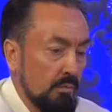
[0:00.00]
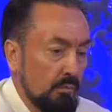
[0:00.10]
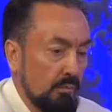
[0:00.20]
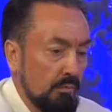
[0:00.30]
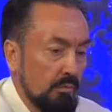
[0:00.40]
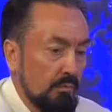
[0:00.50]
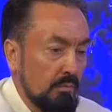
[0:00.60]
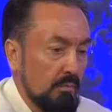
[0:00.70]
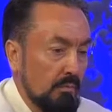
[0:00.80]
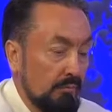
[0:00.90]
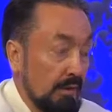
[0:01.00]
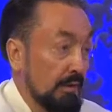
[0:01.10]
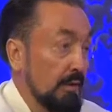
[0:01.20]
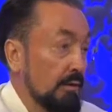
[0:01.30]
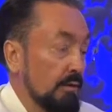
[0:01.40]
Bu
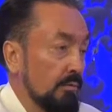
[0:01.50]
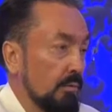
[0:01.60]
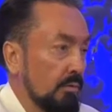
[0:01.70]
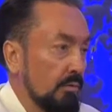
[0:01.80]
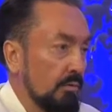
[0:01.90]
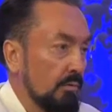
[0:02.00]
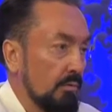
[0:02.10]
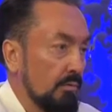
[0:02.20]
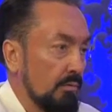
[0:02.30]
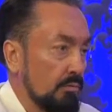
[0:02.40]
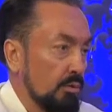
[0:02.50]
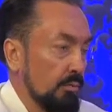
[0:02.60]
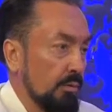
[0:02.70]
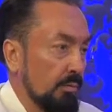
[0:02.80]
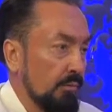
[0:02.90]
fitnedir bu. Çok
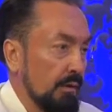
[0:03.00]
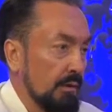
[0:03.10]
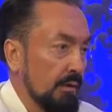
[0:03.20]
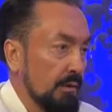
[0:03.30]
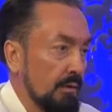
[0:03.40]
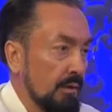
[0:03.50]
büyük bir fitnedir.